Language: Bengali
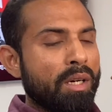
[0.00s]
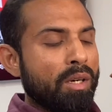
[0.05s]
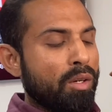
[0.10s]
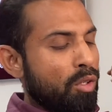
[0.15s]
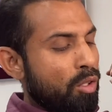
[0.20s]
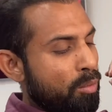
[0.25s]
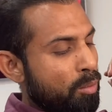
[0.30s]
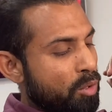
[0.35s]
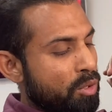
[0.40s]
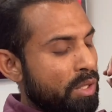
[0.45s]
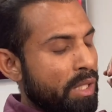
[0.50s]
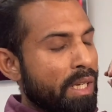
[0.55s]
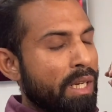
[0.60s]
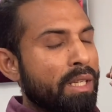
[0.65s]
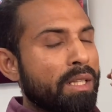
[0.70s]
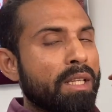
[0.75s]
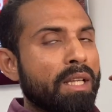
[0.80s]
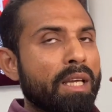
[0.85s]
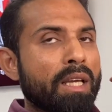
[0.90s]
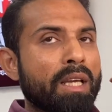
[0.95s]
অলমোস্ট এখান
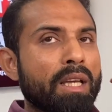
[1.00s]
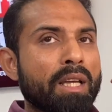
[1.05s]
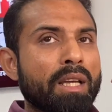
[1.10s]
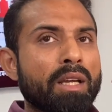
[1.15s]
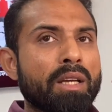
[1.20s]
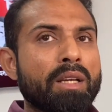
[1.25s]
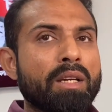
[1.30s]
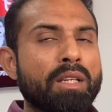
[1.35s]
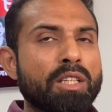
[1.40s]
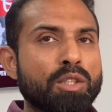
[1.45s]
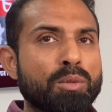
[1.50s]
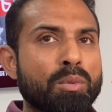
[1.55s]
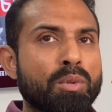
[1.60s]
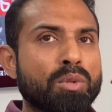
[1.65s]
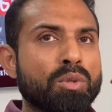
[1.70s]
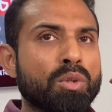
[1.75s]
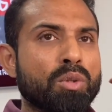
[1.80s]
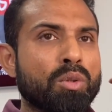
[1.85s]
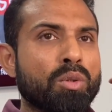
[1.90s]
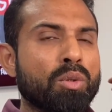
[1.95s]
থেকে নিচ
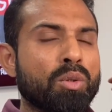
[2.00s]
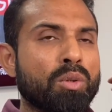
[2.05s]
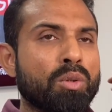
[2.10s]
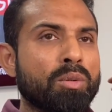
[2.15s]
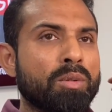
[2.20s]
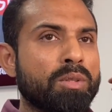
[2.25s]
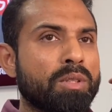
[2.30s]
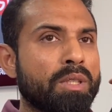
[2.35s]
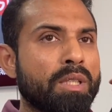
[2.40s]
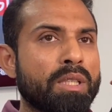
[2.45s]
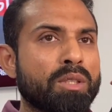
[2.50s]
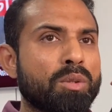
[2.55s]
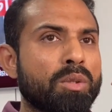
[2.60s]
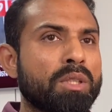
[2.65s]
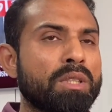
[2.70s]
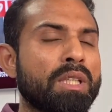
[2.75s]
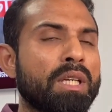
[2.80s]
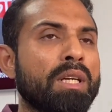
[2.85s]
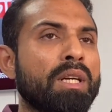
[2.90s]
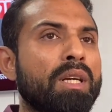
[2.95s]
পর্যন্ত শেষ হয়ে
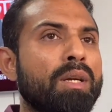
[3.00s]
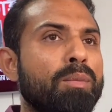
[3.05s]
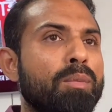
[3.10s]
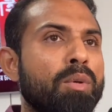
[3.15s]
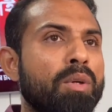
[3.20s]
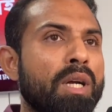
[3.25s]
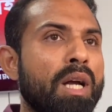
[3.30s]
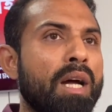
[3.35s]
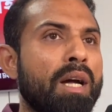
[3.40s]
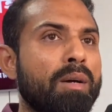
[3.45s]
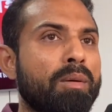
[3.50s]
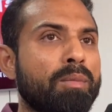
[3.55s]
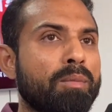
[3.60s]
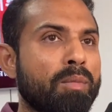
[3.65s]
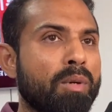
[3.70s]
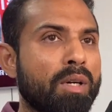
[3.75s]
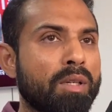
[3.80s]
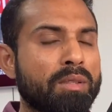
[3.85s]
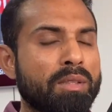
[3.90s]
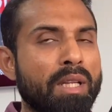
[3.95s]
যায় এবং
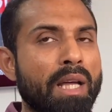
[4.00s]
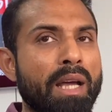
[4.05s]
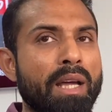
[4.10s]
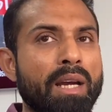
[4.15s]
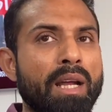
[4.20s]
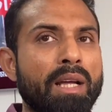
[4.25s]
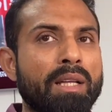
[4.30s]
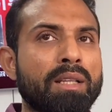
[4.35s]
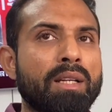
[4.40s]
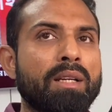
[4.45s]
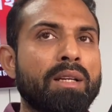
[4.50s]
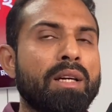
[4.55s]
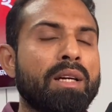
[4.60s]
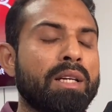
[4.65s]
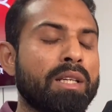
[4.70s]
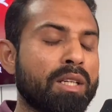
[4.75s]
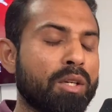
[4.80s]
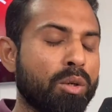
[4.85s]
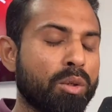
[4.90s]
দায়ের আধা আরেকটা